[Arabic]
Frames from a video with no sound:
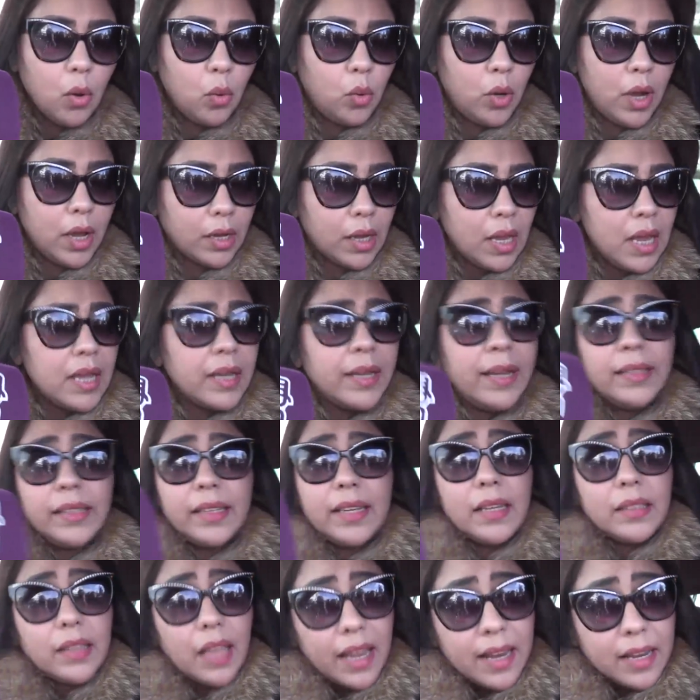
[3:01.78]
هكاك قالت
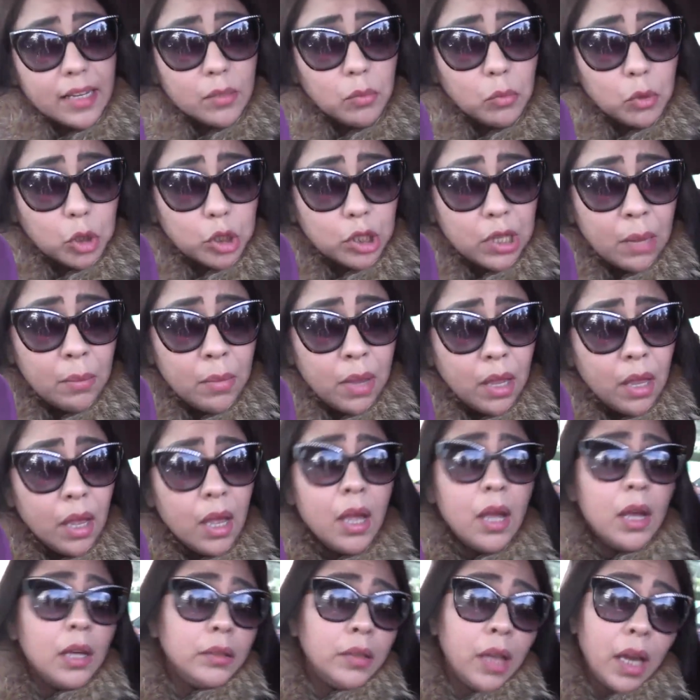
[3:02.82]
لك هي ضحيه مجتمع
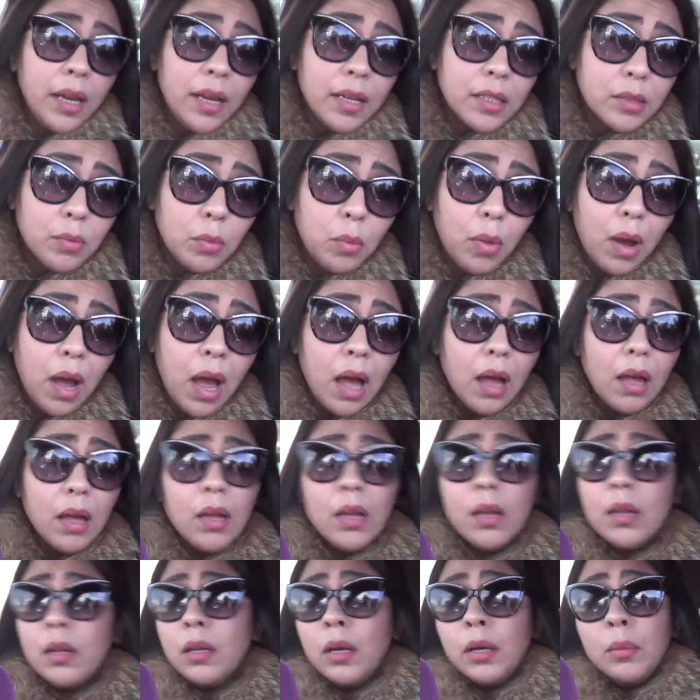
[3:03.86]
ضحيه امها
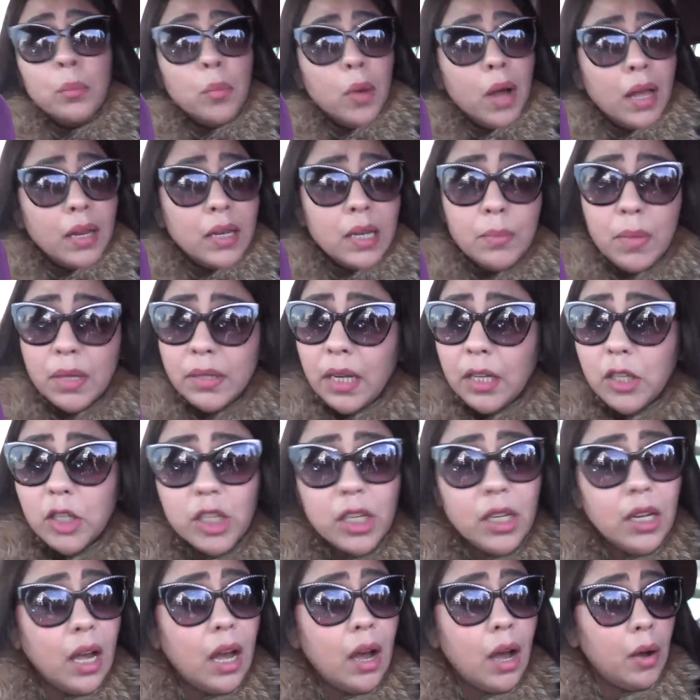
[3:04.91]
امها اللي ما
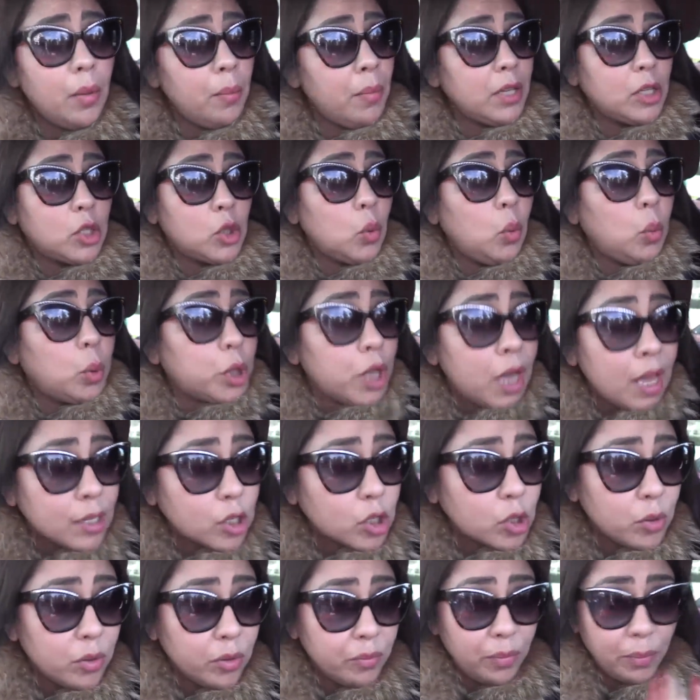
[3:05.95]
دارتش ليها ما
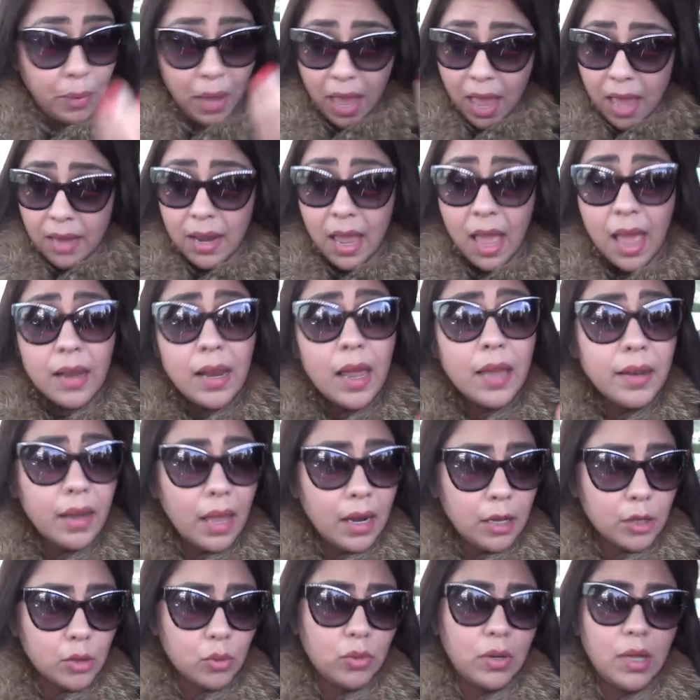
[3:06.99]
تزوجاتش حلالا
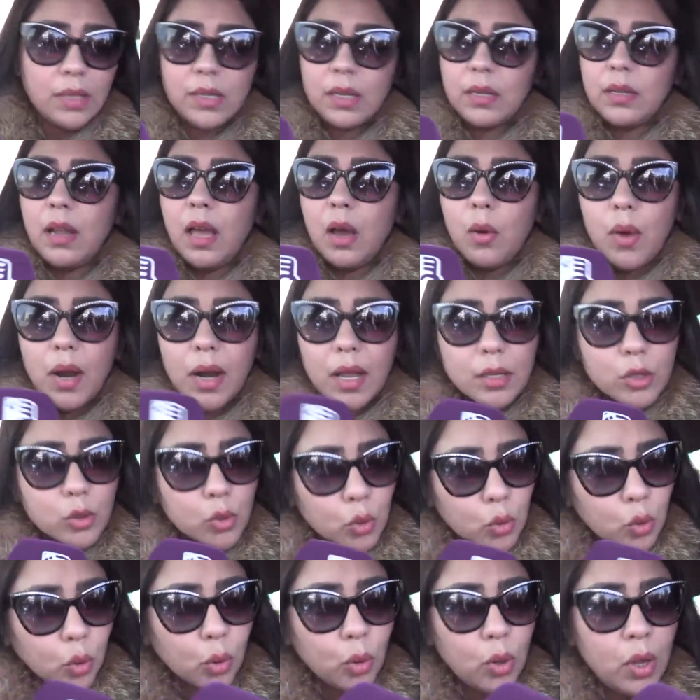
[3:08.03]
على سنه الله
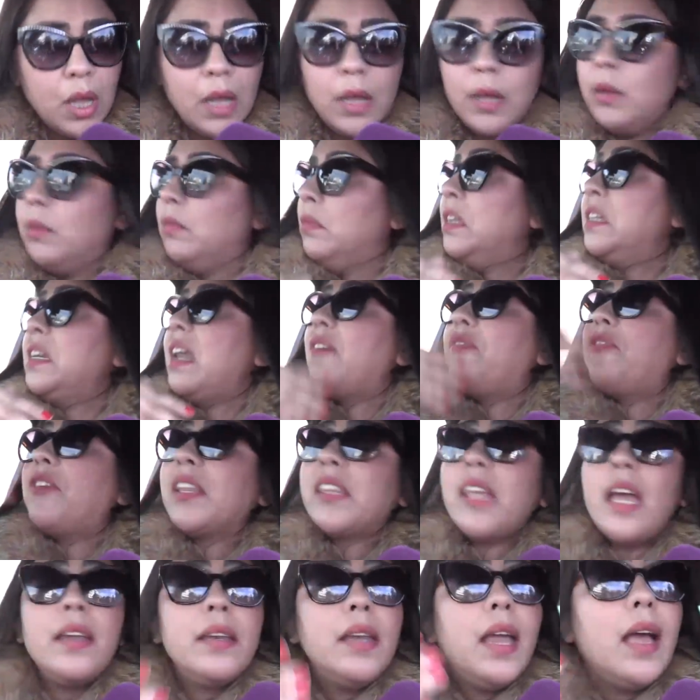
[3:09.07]
ورسوله
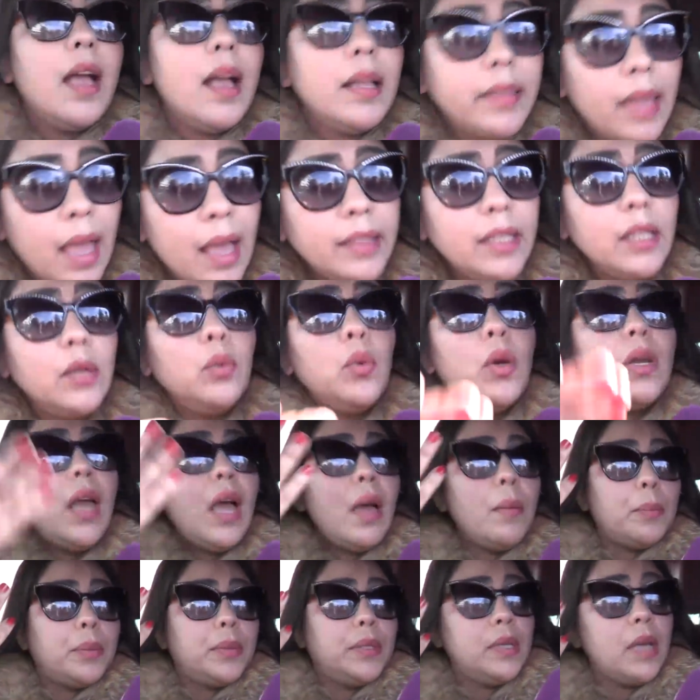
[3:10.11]
لنفرض ان هاد عادل هو
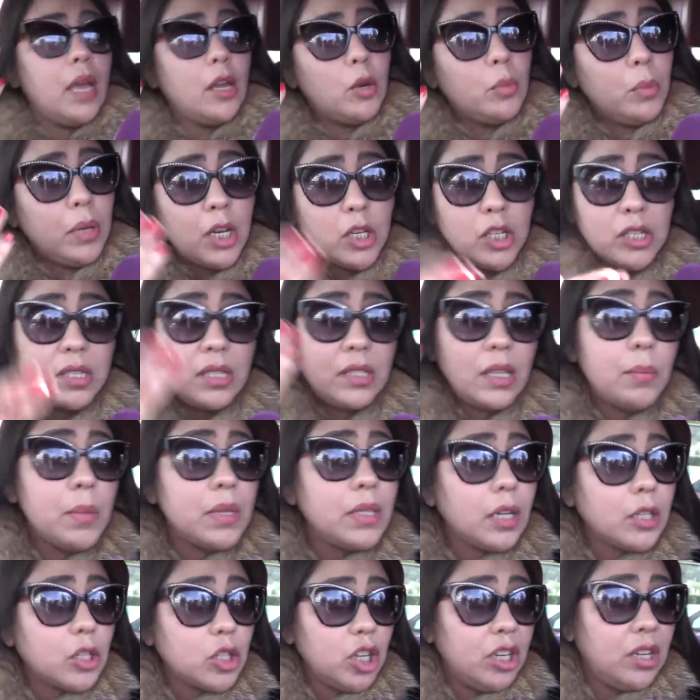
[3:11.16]
الاب ديالهم علاش السيده ما
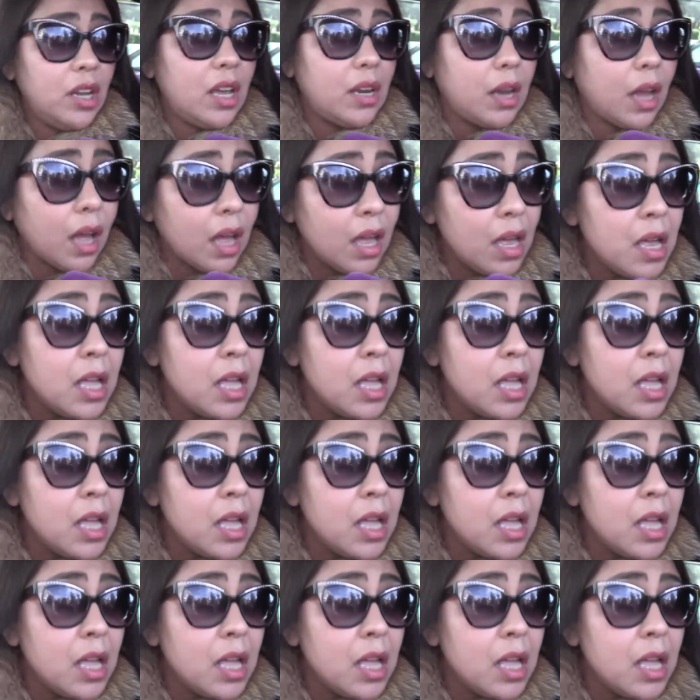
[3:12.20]
دارتش حلالها